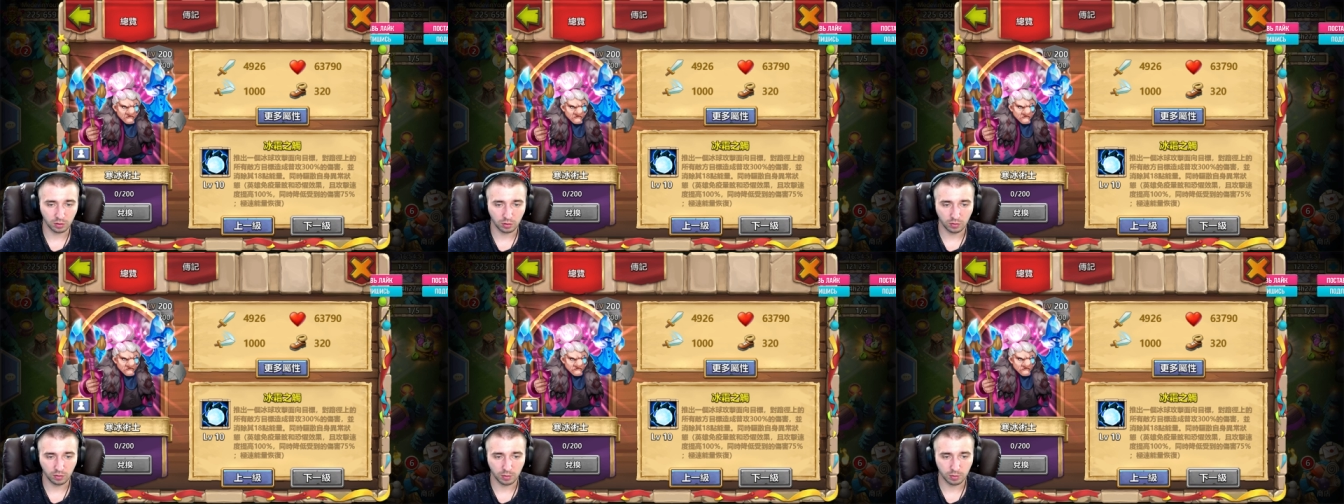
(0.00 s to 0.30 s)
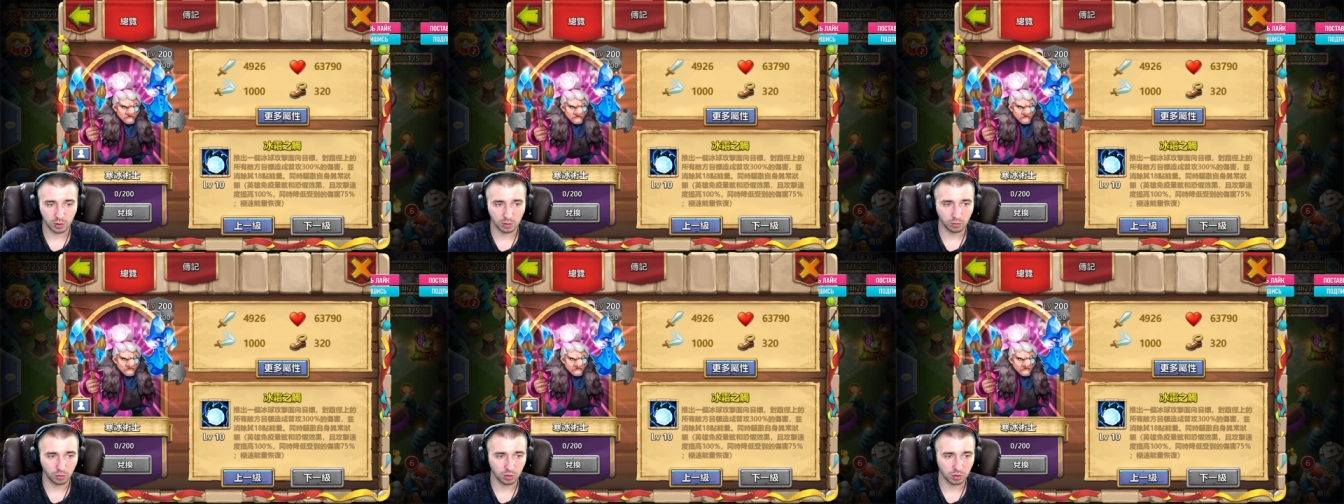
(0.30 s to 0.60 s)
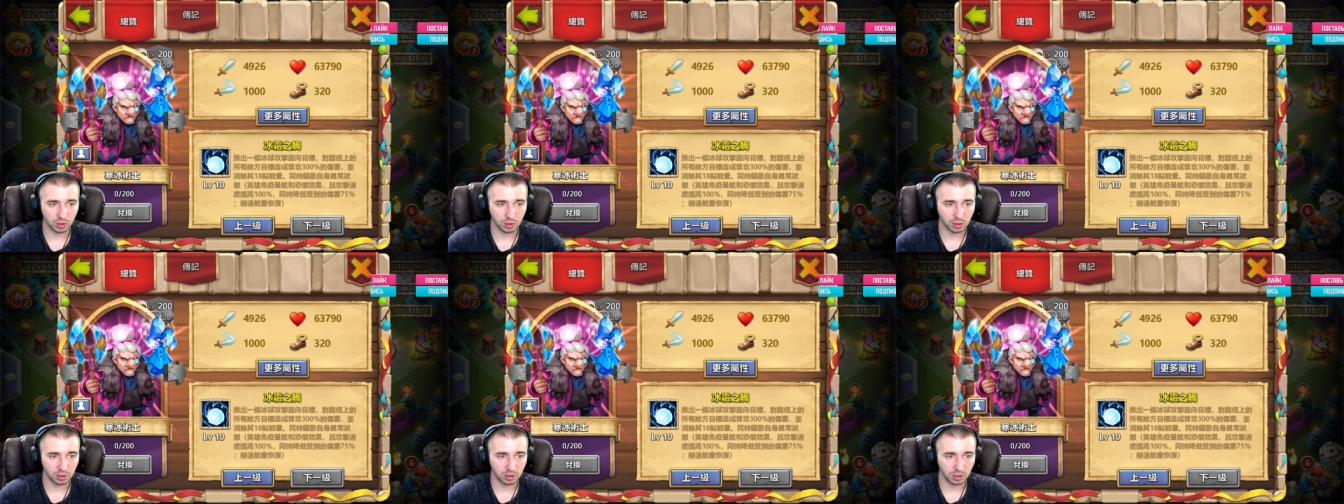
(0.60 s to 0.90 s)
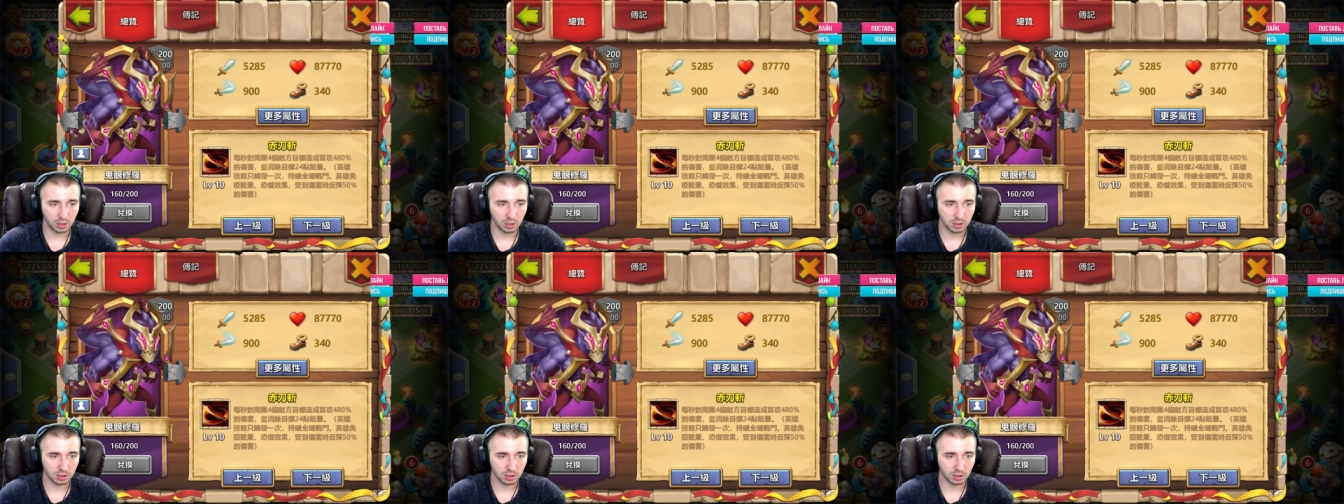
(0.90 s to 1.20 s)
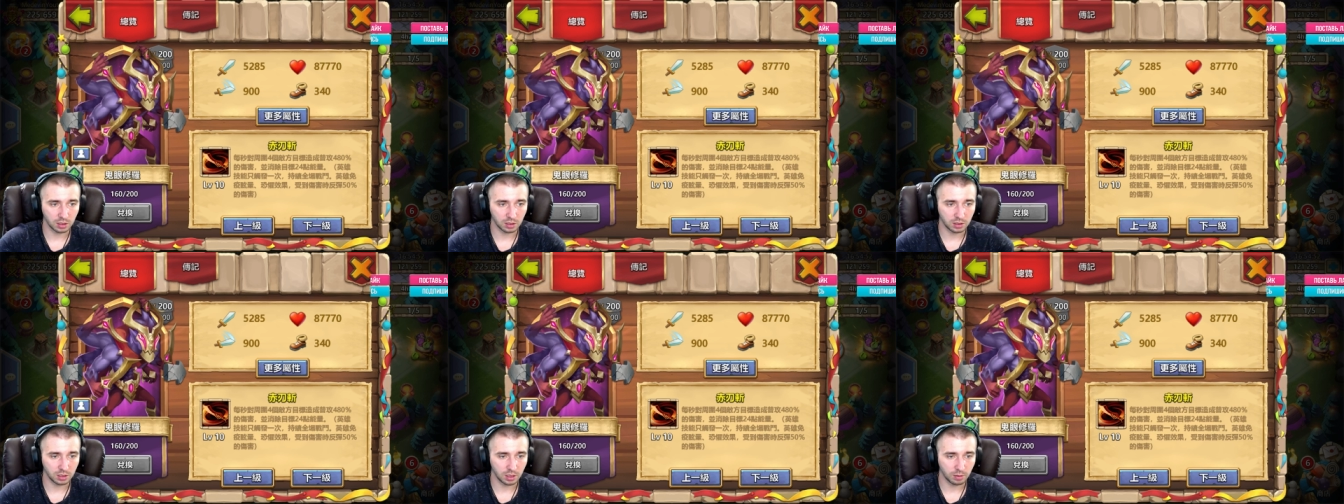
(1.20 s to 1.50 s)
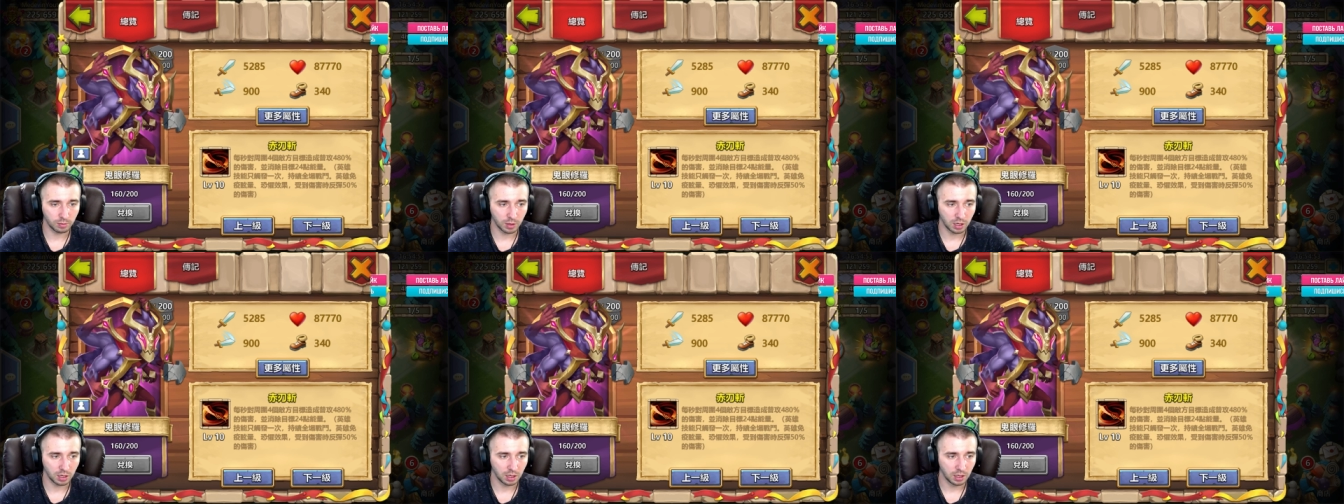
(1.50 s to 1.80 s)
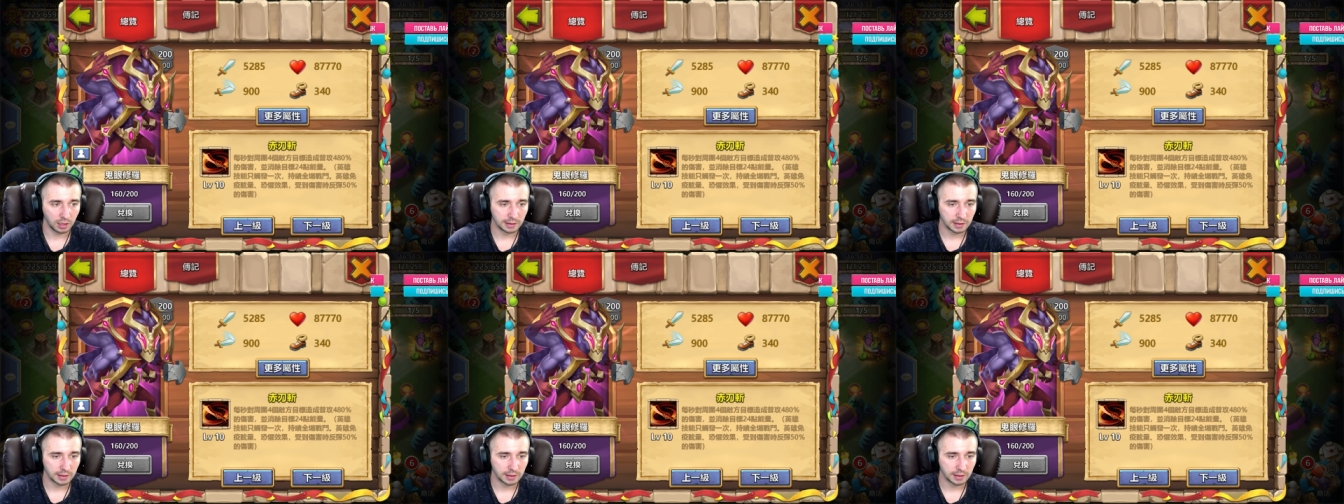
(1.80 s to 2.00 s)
Ну, в общем, тоже интересная тема.